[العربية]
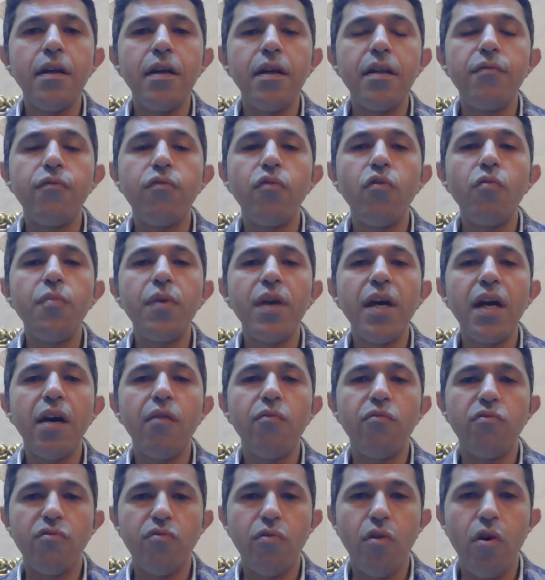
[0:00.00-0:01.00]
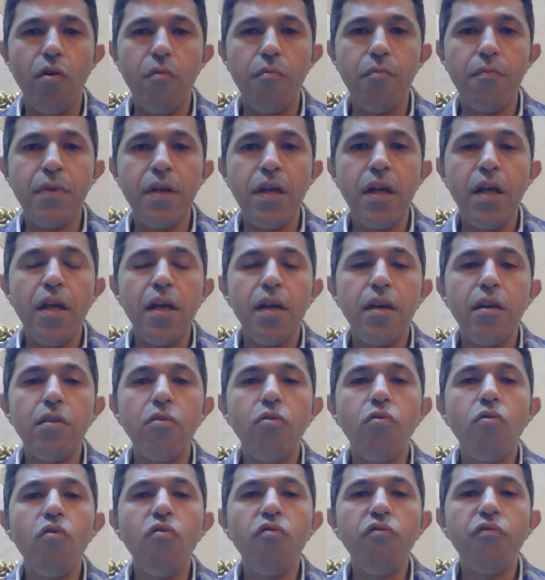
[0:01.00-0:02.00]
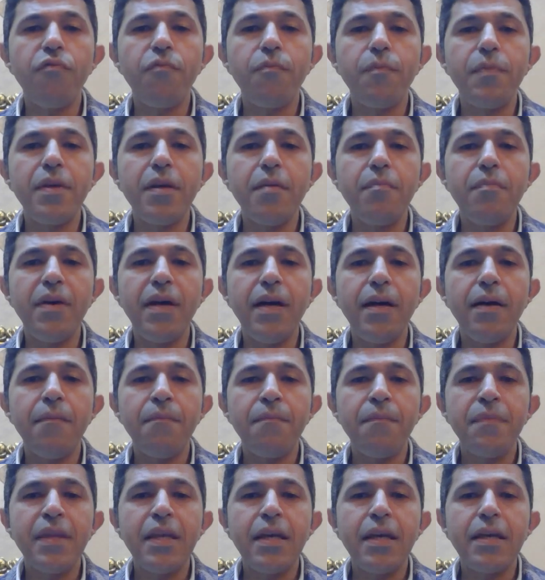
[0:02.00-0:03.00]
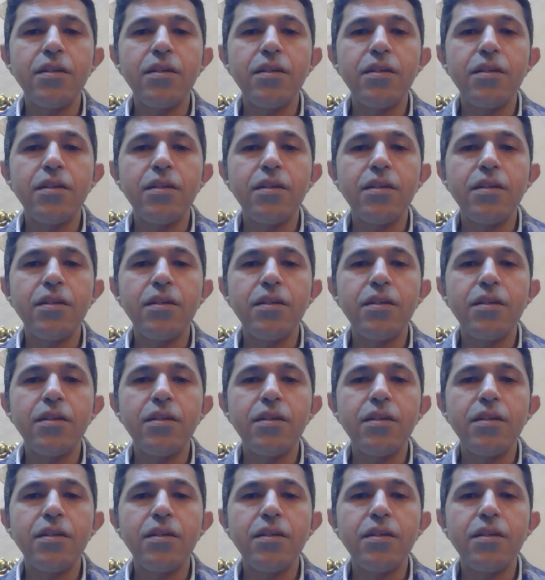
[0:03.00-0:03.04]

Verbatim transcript: الفوبيا او الرهاب الخوف بيبقى